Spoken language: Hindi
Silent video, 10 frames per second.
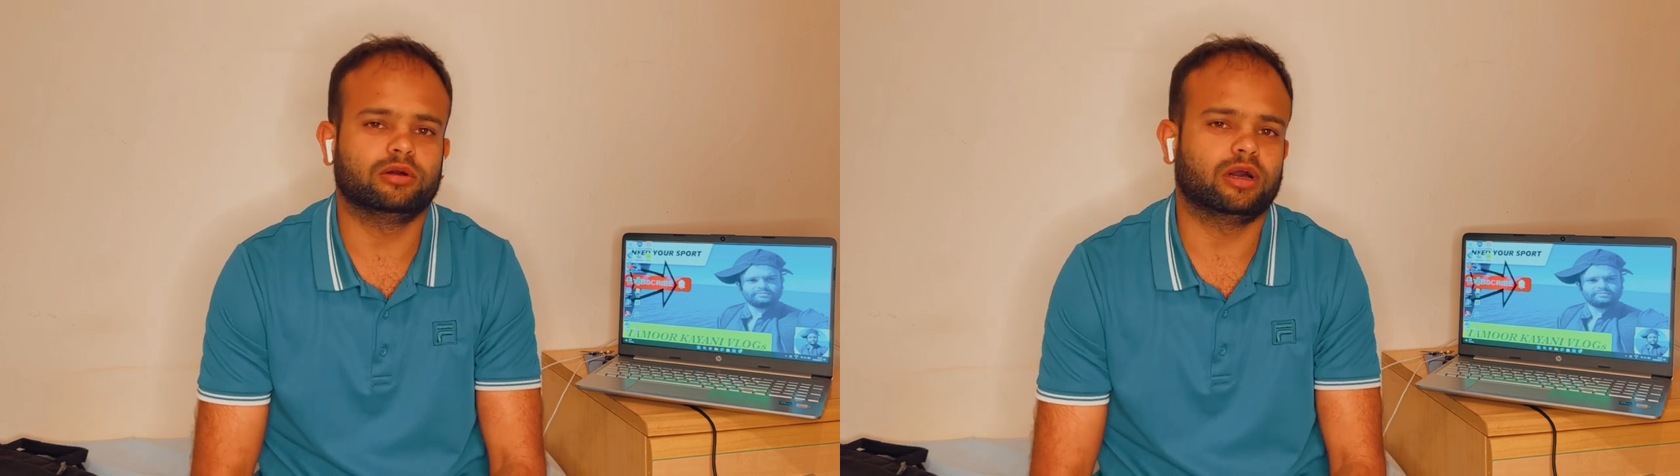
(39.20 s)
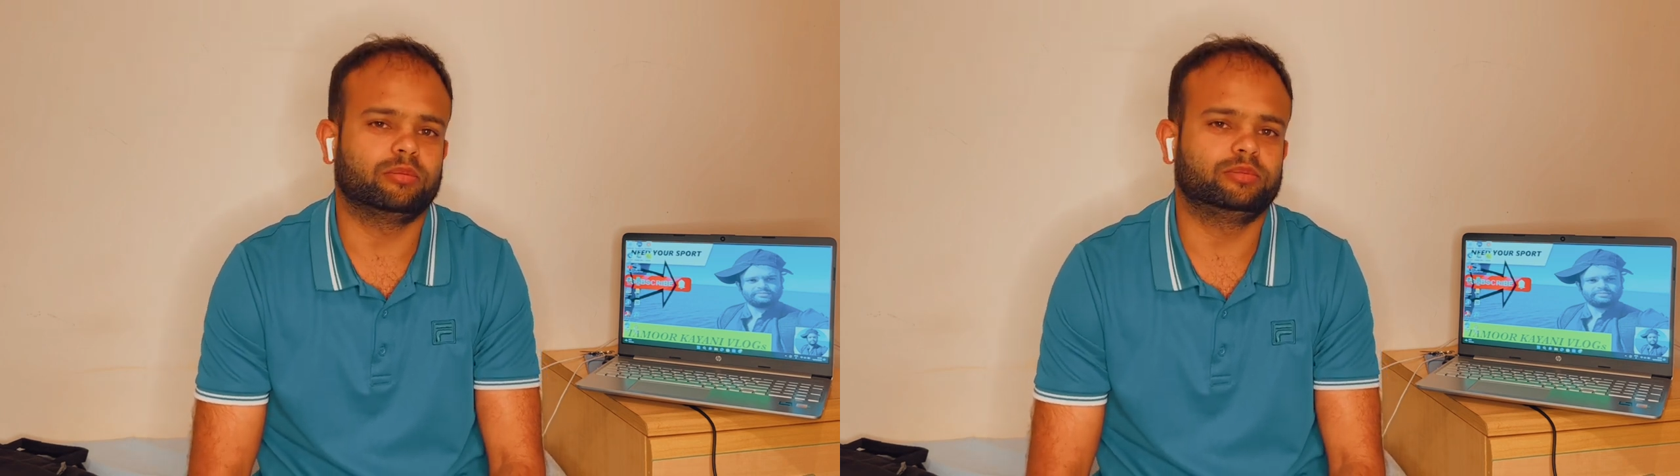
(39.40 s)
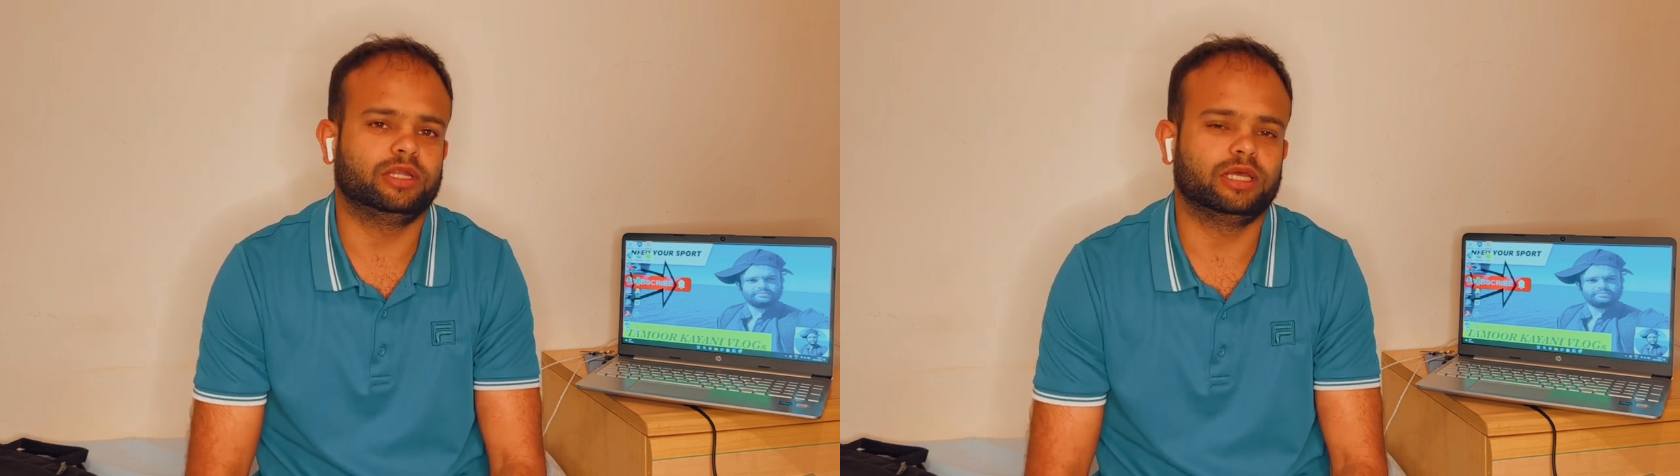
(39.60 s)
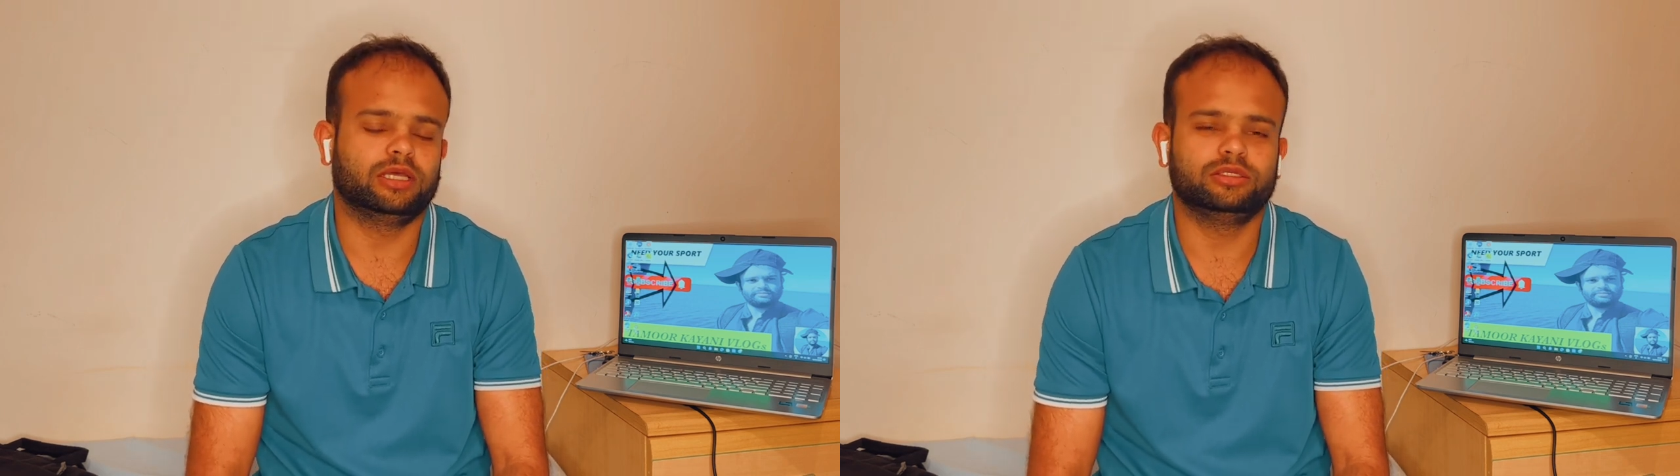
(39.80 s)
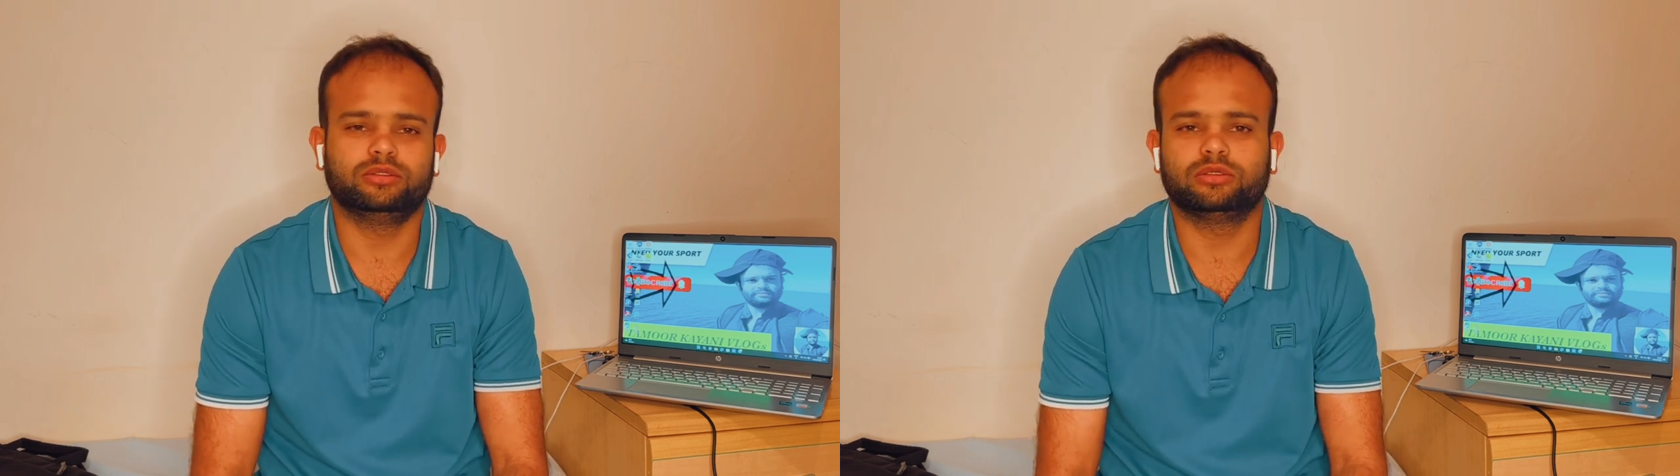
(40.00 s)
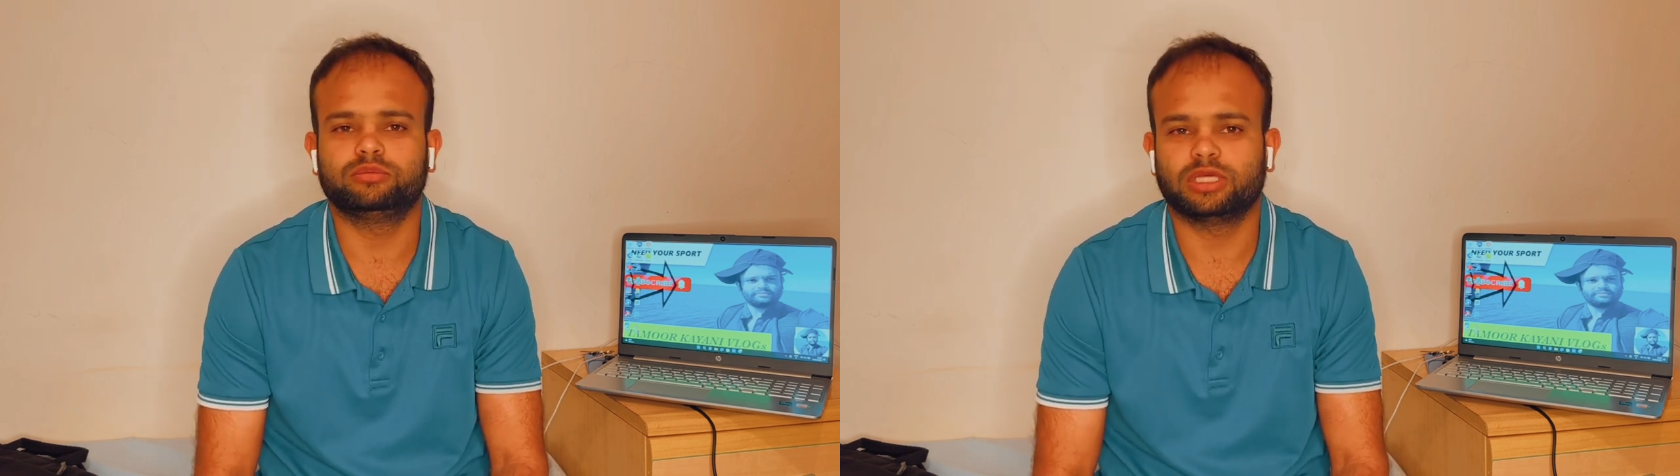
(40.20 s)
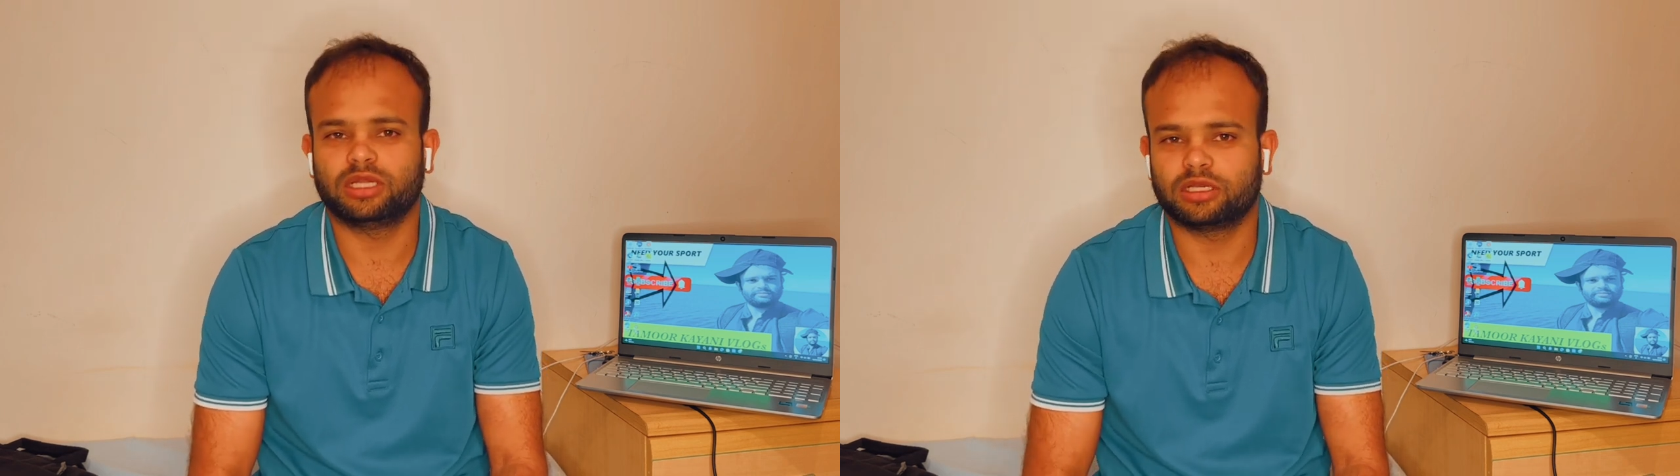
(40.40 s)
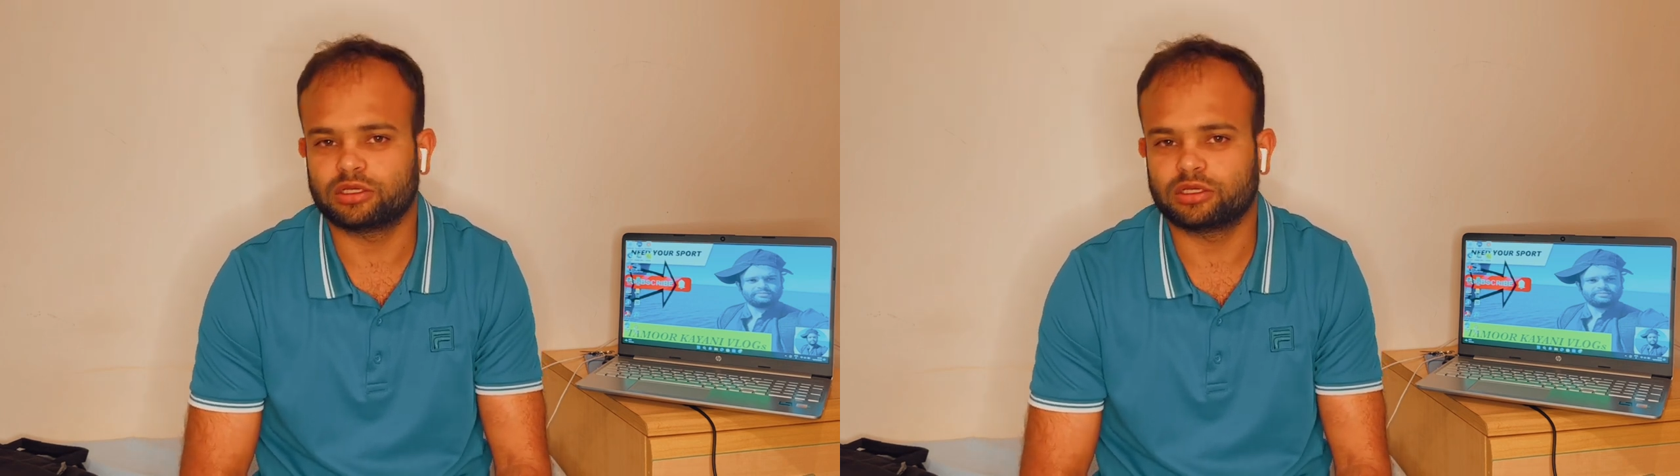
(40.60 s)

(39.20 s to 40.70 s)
अपने यूट्यूब चैनल